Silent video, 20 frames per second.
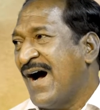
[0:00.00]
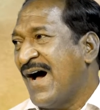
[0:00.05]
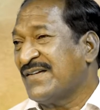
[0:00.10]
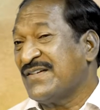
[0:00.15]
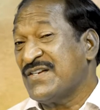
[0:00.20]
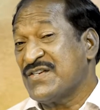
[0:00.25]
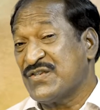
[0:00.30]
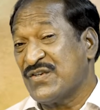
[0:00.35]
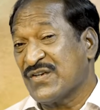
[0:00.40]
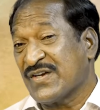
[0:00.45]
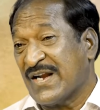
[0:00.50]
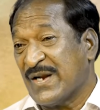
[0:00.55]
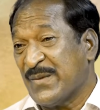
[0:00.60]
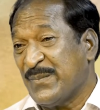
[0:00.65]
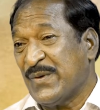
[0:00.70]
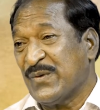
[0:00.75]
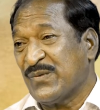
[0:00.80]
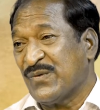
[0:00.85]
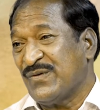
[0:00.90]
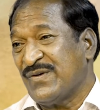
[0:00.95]
ఆర్టిస్టులు
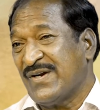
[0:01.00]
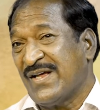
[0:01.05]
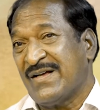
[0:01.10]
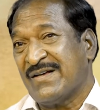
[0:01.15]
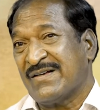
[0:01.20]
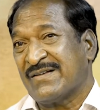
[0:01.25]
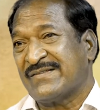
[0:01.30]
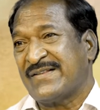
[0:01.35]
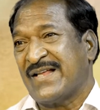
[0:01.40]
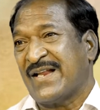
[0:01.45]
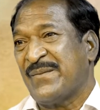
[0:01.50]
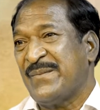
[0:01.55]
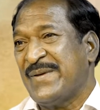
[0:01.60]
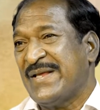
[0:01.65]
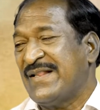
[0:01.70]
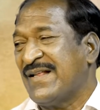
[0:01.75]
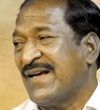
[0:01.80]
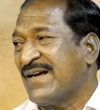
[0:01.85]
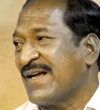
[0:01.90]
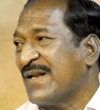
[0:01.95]
కనపడకుండా తెర
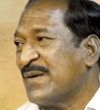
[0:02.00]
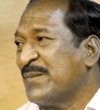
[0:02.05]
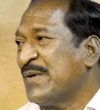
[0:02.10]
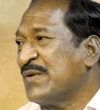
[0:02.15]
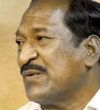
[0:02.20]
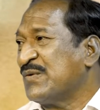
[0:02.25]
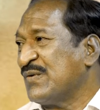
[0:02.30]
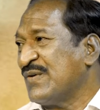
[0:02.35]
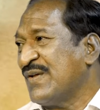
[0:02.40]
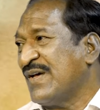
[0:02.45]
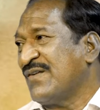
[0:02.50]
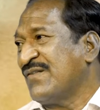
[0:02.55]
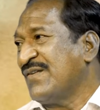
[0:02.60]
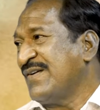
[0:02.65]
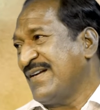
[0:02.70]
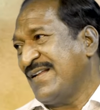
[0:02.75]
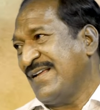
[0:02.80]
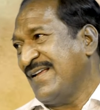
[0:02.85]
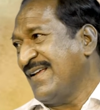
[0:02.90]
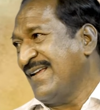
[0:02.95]
మీద కనబడుతున్నారు
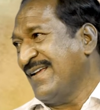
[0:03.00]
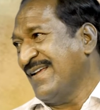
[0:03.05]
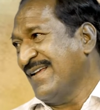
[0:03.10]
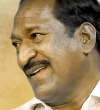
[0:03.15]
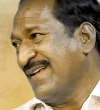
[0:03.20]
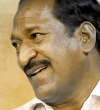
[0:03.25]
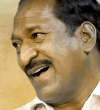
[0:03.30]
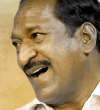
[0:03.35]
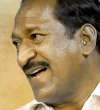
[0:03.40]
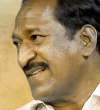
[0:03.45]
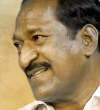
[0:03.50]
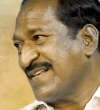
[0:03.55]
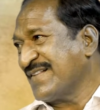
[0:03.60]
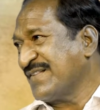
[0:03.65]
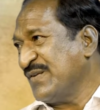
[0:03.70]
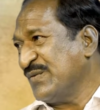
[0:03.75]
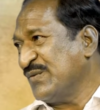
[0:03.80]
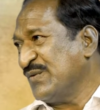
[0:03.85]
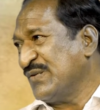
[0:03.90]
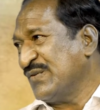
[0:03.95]
అంటే
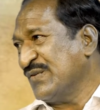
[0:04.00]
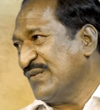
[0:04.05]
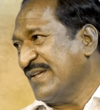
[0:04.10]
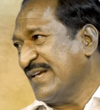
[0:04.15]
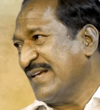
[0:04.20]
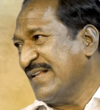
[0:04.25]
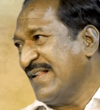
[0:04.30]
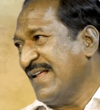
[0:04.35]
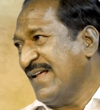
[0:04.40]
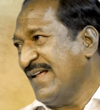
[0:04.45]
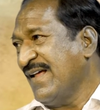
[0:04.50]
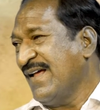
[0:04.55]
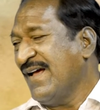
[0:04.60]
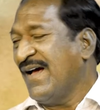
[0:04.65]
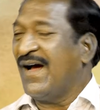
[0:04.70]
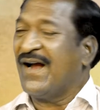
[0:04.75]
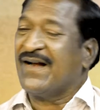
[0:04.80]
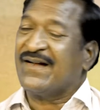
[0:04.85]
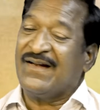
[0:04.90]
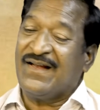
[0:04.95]
ఆసక్తి ఉంటుంది కదా
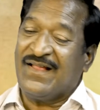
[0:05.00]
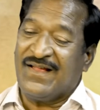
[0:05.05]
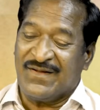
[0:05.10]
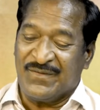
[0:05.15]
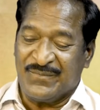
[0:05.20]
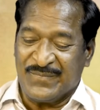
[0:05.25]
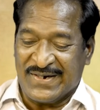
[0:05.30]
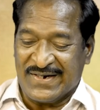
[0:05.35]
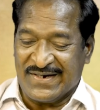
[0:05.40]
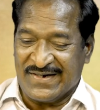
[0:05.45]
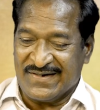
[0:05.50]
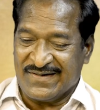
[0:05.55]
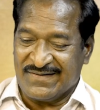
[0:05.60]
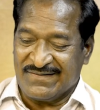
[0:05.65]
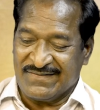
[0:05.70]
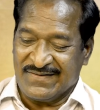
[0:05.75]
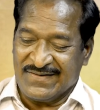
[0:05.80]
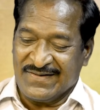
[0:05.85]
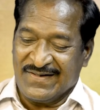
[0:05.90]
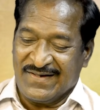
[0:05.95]
అట్లా మన
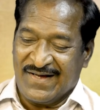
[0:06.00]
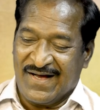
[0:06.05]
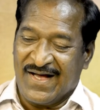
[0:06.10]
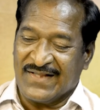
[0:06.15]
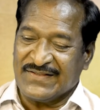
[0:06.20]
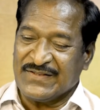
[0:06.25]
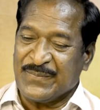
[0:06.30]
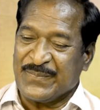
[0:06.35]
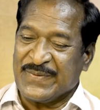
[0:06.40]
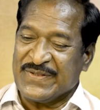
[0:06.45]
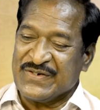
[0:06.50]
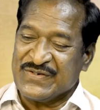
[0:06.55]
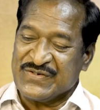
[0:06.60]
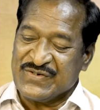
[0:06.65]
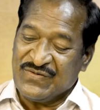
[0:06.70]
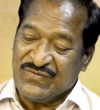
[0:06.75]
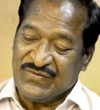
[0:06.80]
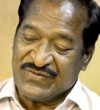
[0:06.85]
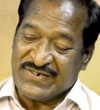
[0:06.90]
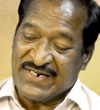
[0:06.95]

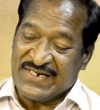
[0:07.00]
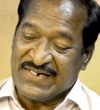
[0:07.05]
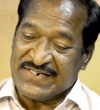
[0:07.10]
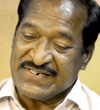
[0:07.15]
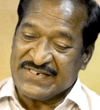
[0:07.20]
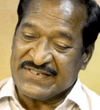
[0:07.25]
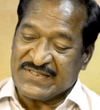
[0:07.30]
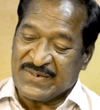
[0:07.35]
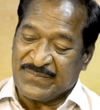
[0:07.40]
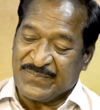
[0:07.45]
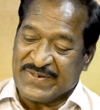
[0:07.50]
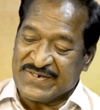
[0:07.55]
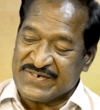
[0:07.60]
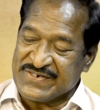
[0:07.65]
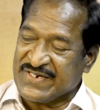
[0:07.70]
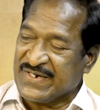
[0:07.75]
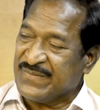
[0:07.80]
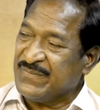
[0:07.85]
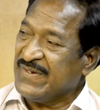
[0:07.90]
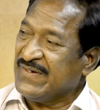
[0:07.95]
ఆంధ్రప్రదేశ్లో చలనచిత్ర
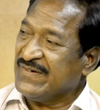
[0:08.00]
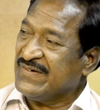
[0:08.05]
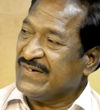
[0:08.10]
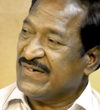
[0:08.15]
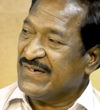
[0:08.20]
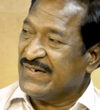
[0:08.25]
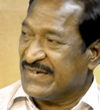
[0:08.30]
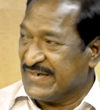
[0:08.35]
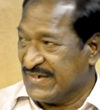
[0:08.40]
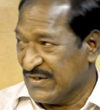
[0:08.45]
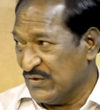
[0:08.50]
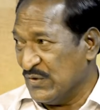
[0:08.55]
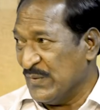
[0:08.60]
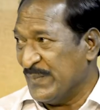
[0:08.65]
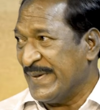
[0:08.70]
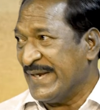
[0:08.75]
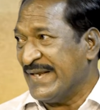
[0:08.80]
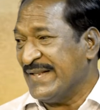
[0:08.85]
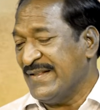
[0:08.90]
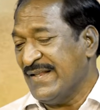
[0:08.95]
పరిశ్రమ
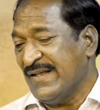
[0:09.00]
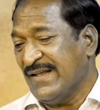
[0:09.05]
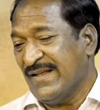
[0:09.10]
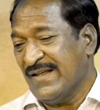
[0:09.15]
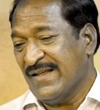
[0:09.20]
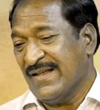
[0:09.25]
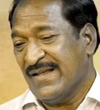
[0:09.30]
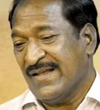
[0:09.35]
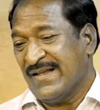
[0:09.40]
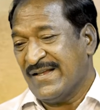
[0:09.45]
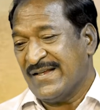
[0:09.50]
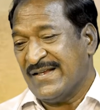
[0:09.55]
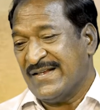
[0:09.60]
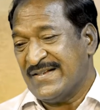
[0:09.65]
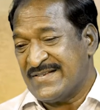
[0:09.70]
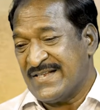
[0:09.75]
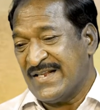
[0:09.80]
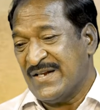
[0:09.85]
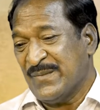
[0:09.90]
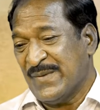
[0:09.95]
డెవలప్ అయింది ఈ
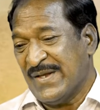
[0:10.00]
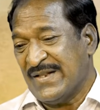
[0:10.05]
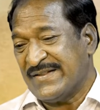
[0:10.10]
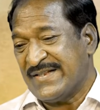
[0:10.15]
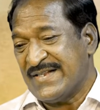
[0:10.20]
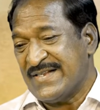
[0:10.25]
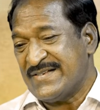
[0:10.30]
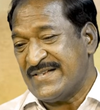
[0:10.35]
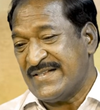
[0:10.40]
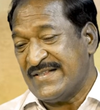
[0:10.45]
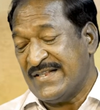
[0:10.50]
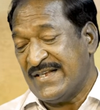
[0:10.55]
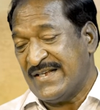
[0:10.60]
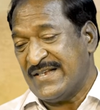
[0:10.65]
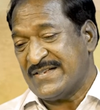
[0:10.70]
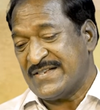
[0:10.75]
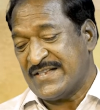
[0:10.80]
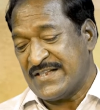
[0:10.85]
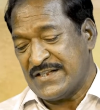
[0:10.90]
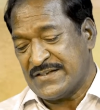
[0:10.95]
సినిమాలు తీసి దీ
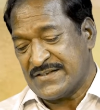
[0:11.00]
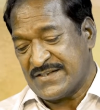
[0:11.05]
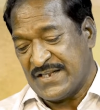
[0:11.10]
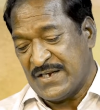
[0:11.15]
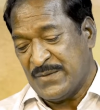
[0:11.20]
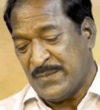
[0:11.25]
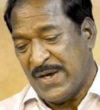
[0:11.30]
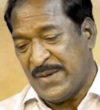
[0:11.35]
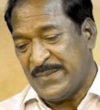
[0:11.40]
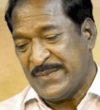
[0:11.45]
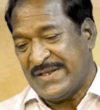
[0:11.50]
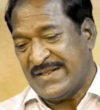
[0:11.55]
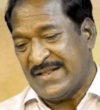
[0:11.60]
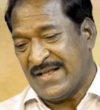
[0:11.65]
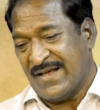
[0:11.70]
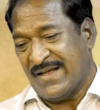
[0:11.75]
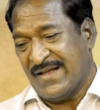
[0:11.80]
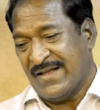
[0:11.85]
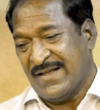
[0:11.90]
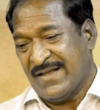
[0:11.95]
సినిమా మీద
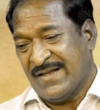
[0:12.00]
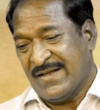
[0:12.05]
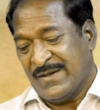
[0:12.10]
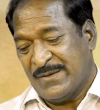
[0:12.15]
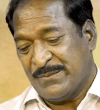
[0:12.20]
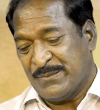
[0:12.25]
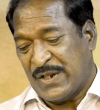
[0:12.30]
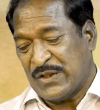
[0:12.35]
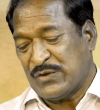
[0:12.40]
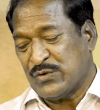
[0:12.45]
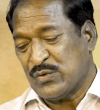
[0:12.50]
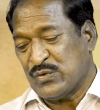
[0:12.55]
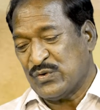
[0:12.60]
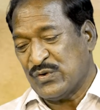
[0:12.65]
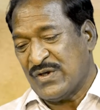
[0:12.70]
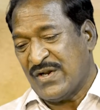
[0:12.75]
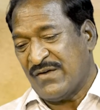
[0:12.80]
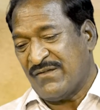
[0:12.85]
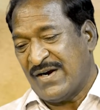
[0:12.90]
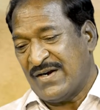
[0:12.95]

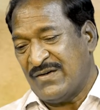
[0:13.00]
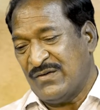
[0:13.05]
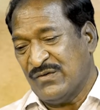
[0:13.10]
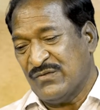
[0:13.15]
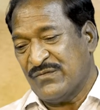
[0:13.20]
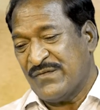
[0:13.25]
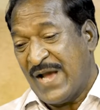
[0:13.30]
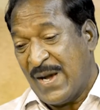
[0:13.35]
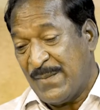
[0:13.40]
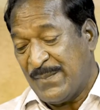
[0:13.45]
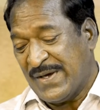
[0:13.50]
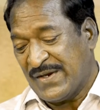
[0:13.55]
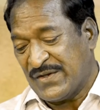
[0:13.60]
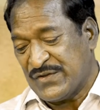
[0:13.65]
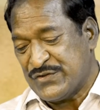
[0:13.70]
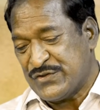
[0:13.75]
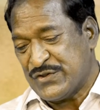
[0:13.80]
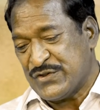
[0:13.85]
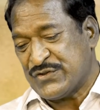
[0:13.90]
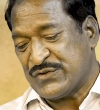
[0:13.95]
బ్రతుకుతున్న వాళ్ళు
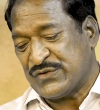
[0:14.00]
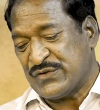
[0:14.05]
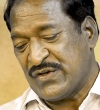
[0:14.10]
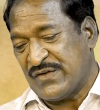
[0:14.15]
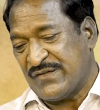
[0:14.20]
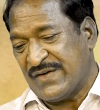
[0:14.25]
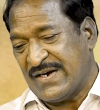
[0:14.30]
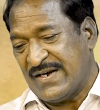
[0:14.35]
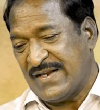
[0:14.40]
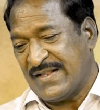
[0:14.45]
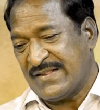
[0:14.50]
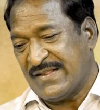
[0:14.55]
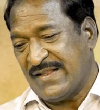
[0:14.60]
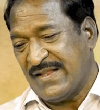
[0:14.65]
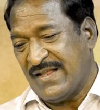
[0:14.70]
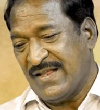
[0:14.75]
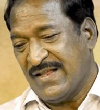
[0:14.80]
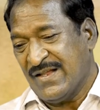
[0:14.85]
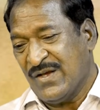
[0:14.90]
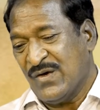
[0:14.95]
వ్యాపారం చేస్తున్న
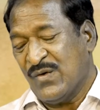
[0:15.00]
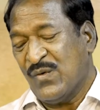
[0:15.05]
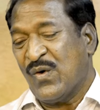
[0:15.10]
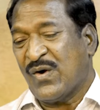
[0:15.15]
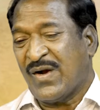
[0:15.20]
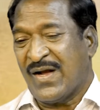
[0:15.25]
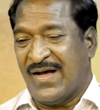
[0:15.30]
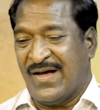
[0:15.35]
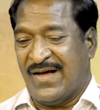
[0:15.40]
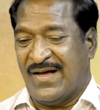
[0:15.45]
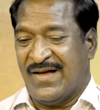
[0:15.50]
వాళ్ళంతా ఒక